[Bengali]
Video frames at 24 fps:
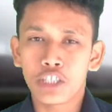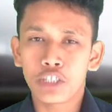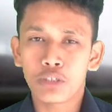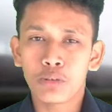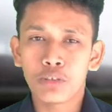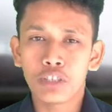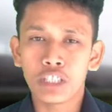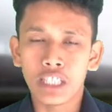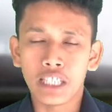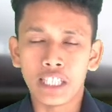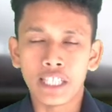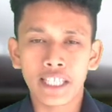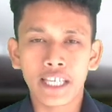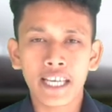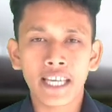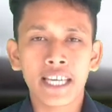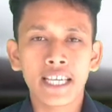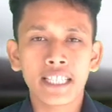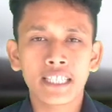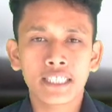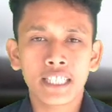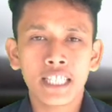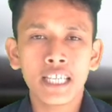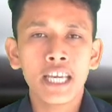টি টোয়েন্টি লিগে
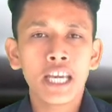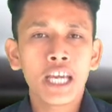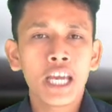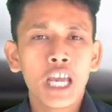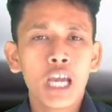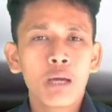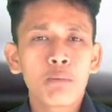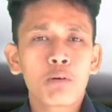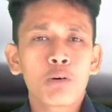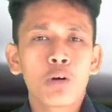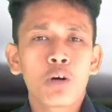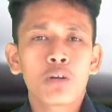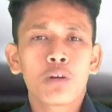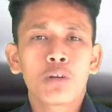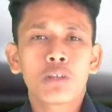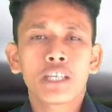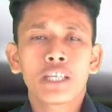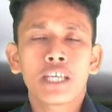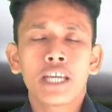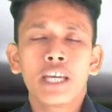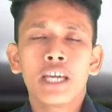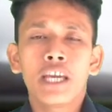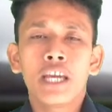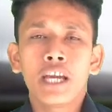খেলছে এবং
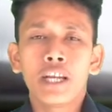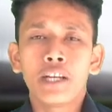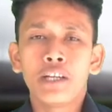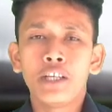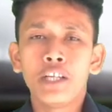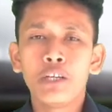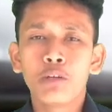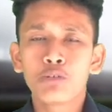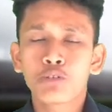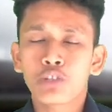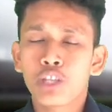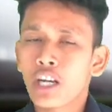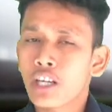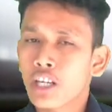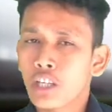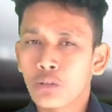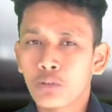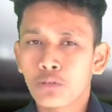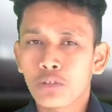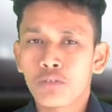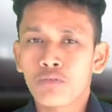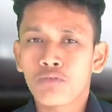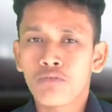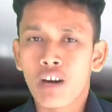অন্যদিকে নিউজিল্যান্ডের
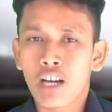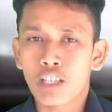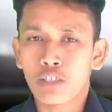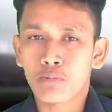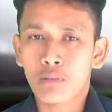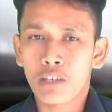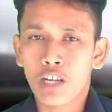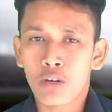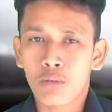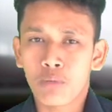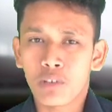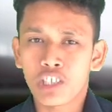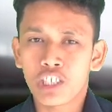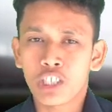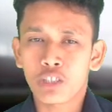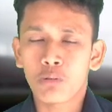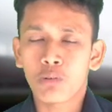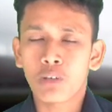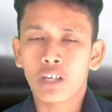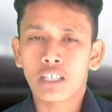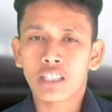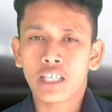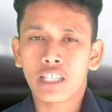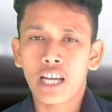দুজন ফাস্ট বোলার রয়েছে
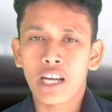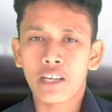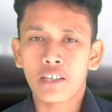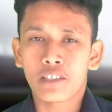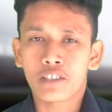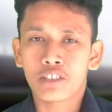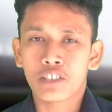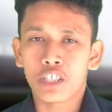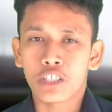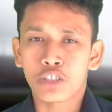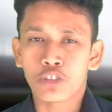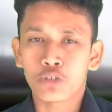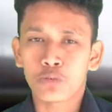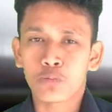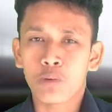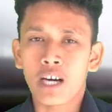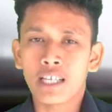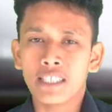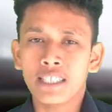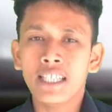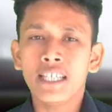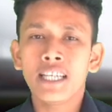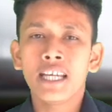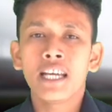কলকাতা নাইট রাইডার্সের
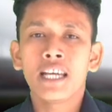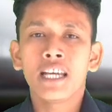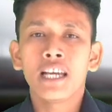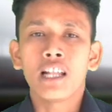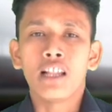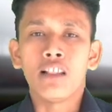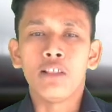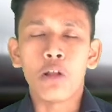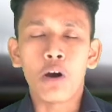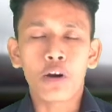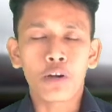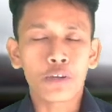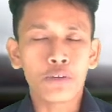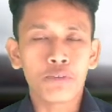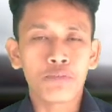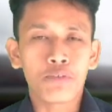স্কোয়াডে লকি